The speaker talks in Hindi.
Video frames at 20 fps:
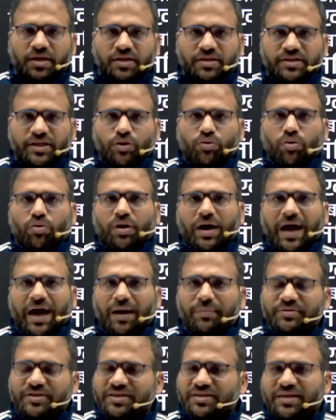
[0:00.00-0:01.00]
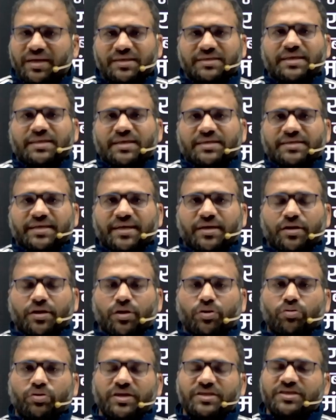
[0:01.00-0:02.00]
देखो आप जितना ज़्यादा शेयर
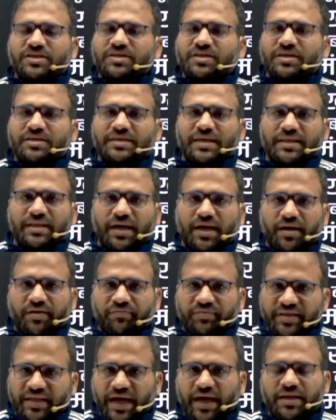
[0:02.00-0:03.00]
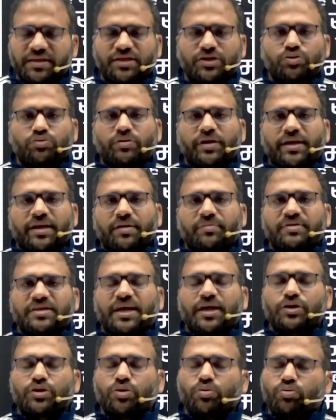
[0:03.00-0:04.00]
करोगे जितने ज़्यादा विद्यार्थी जुड़ेंगे
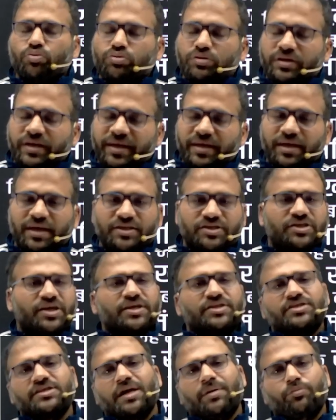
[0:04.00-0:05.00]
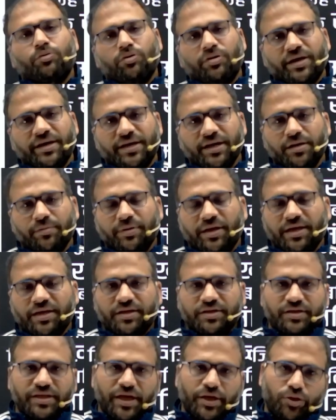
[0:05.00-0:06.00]
विद्यार्थी उतने अच्छे अच्छे आपको कंटेंट मिलेंगे
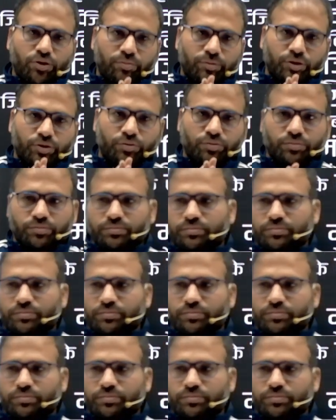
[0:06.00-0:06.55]
थैंक यू मित्रों